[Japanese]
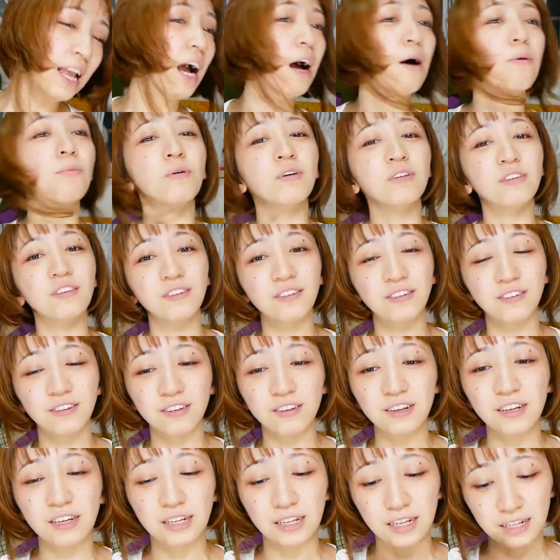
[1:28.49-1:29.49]
いやもう
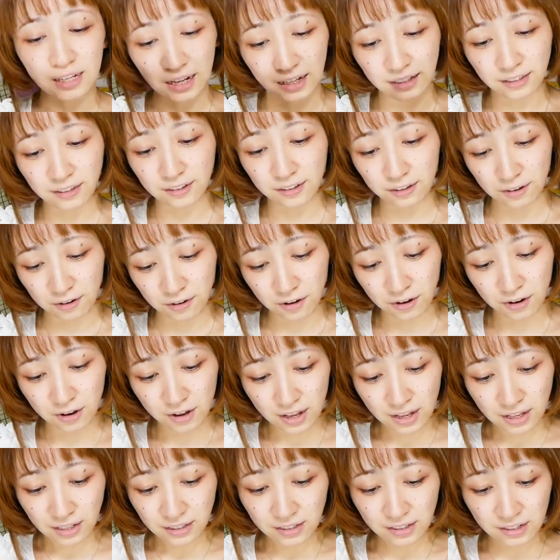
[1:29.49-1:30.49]
ついにですよ
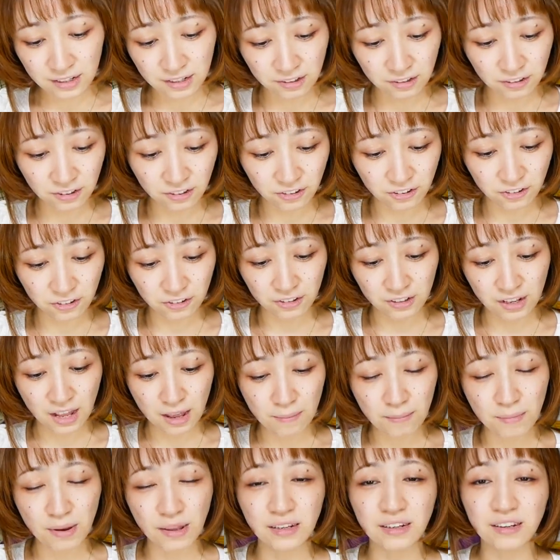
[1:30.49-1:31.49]
20周
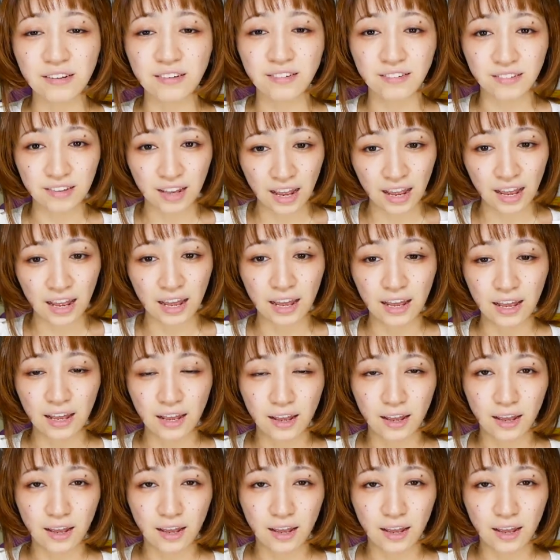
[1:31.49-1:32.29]
年目にして